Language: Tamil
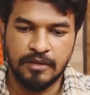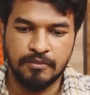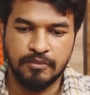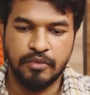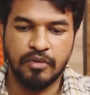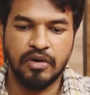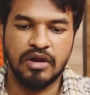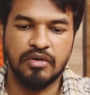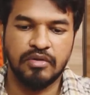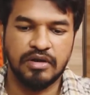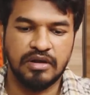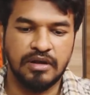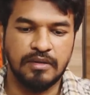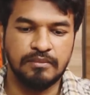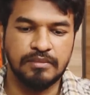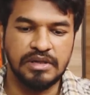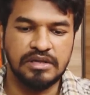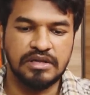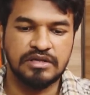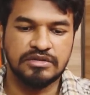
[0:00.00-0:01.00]
போன உடனே
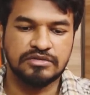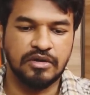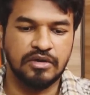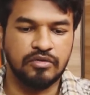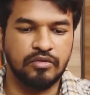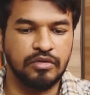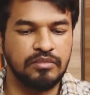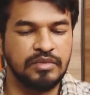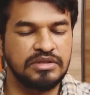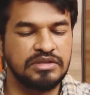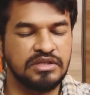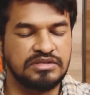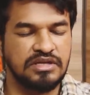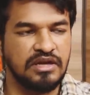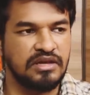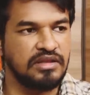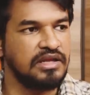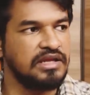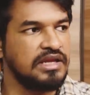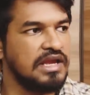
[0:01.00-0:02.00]
பில்கிஸோட குடும்பத்தை
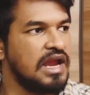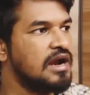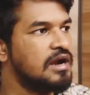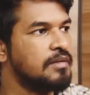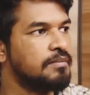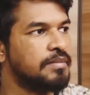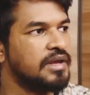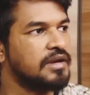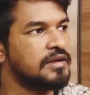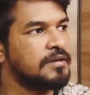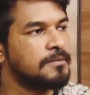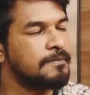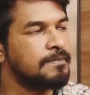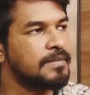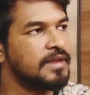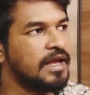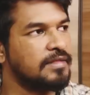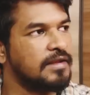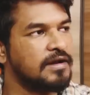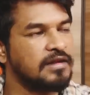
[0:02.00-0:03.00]
சார்ந்த ஏழு பேர்
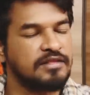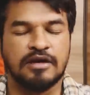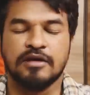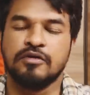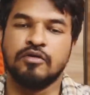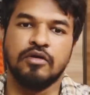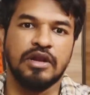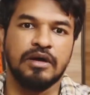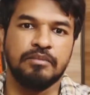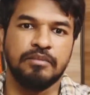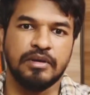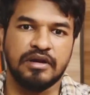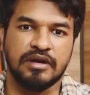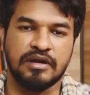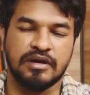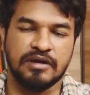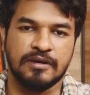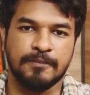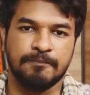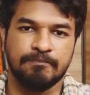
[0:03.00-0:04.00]
அந்த இடத்துல
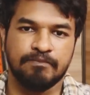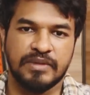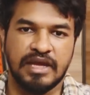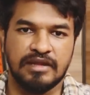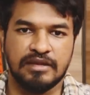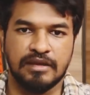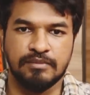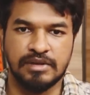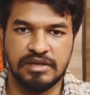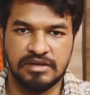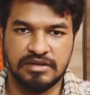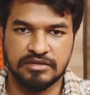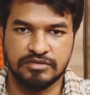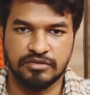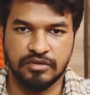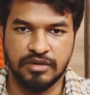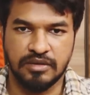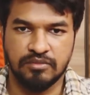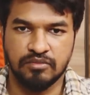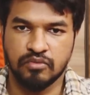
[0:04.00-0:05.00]
கொல்லப்படுறாங்க அதில்
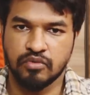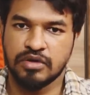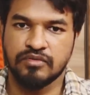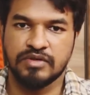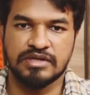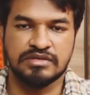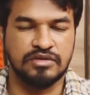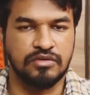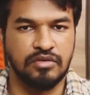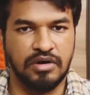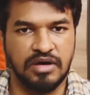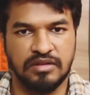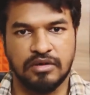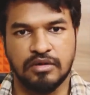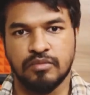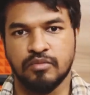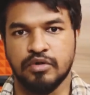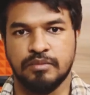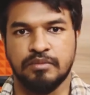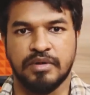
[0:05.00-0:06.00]
பில்கிஸோட மூணு வயசு
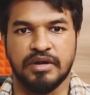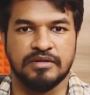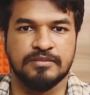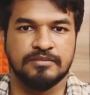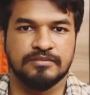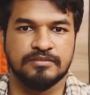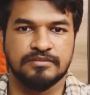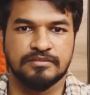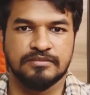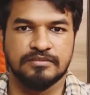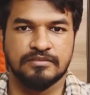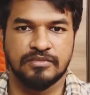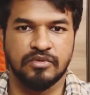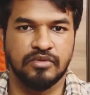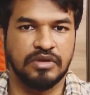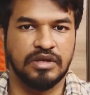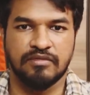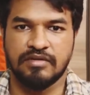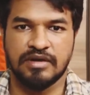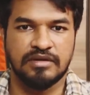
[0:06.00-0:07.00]
குழந்தையும் உட்பட
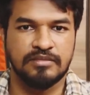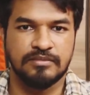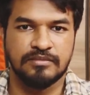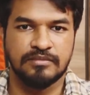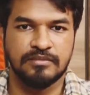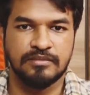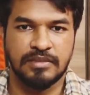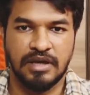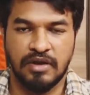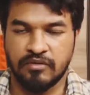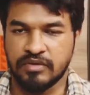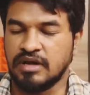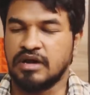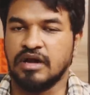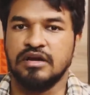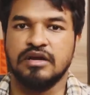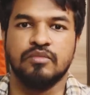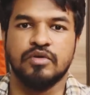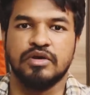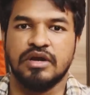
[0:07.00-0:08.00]
ஓகேவா அவங்க
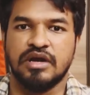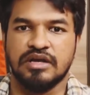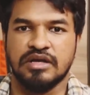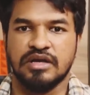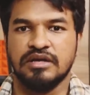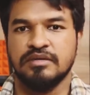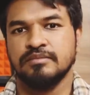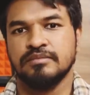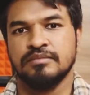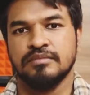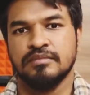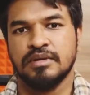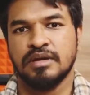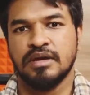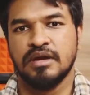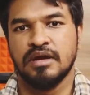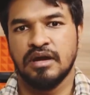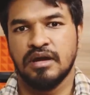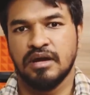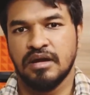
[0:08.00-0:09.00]
கண்ணு முன்னாடியே
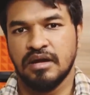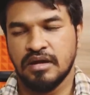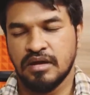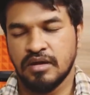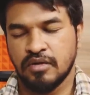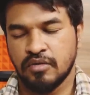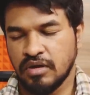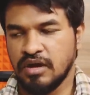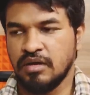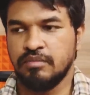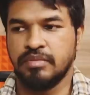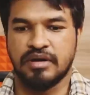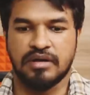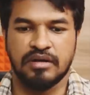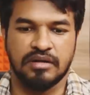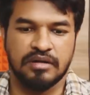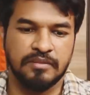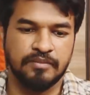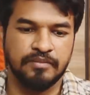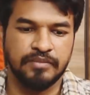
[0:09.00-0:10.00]

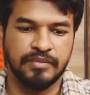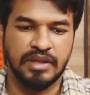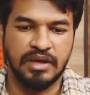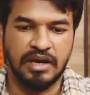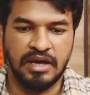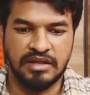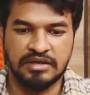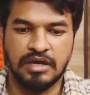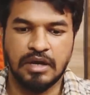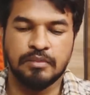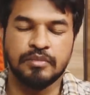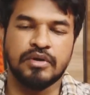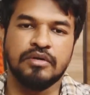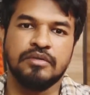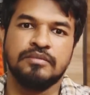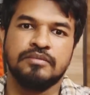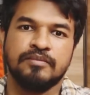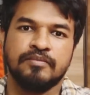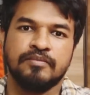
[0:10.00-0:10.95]
கொல்லப்படுறாங்க அதுக்கப்புறம்